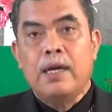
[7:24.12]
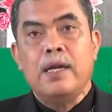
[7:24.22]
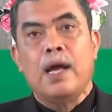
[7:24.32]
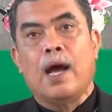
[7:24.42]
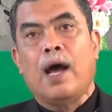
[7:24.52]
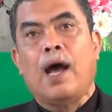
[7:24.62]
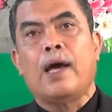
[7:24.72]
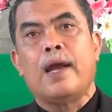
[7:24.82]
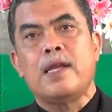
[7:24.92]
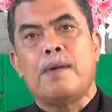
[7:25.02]
dia
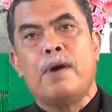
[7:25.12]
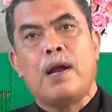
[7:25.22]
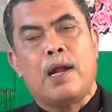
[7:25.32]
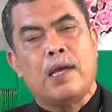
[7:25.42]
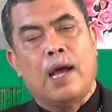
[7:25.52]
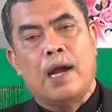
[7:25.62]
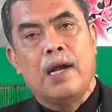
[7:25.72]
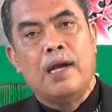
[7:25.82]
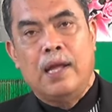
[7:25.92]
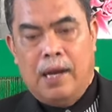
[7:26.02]
akhirnya melarikan
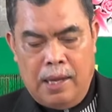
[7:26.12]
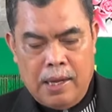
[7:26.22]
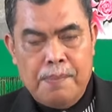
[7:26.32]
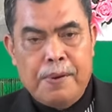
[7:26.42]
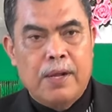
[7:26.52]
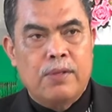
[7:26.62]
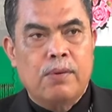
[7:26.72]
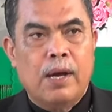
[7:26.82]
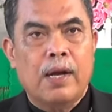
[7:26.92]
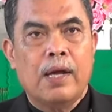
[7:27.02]
diri kepada
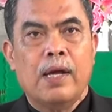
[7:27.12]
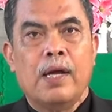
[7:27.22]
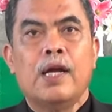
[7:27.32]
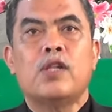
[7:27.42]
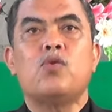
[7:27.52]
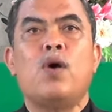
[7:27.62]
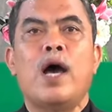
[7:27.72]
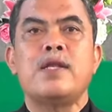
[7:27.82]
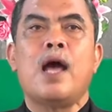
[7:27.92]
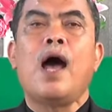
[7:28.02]
Tuhan.
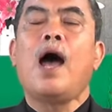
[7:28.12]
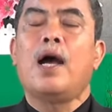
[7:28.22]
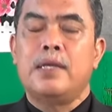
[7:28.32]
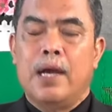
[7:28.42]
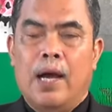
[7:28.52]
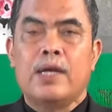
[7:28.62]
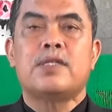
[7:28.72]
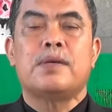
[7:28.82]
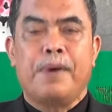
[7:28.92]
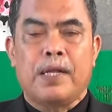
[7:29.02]
Tuhan hanya
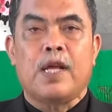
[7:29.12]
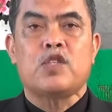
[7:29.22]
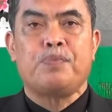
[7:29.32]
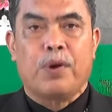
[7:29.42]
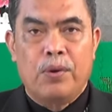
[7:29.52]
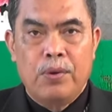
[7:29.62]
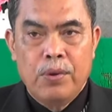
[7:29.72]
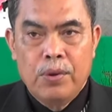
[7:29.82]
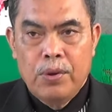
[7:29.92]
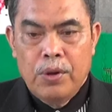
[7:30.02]
sebatas perlu.
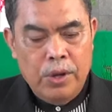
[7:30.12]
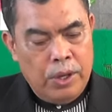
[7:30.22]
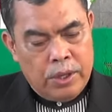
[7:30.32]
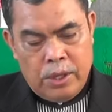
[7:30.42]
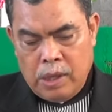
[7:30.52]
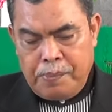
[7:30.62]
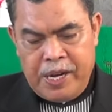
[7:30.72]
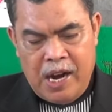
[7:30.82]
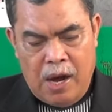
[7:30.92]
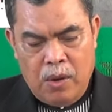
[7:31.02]

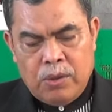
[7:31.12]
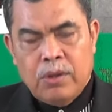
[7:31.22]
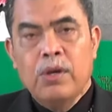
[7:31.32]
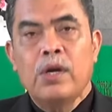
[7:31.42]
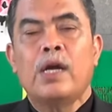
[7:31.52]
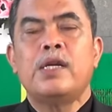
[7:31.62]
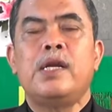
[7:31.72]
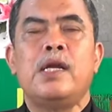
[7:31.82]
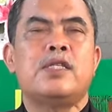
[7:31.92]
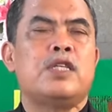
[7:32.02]
Tetapi Daud
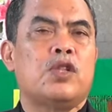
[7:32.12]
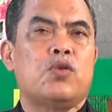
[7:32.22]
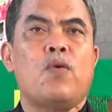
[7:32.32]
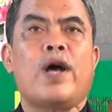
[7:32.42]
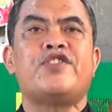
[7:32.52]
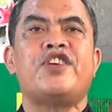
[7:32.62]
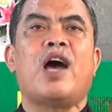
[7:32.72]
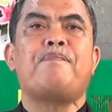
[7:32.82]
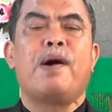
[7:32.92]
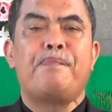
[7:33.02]
di situasi
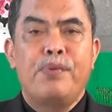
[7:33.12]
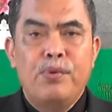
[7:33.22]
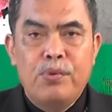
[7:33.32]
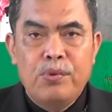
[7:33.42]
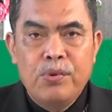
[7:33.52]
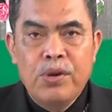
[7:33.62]
apapun,